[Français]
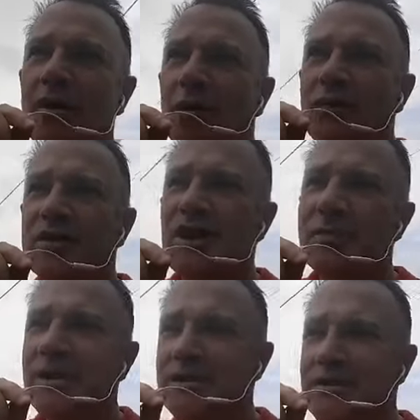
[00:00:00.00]
On ne fait
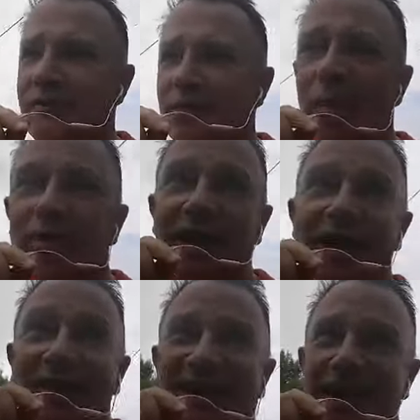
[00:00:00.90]
jamais des événements
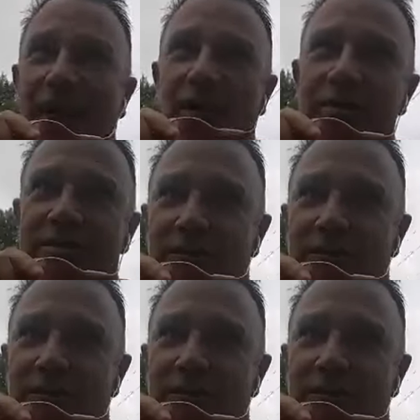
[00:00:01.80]
très très grands.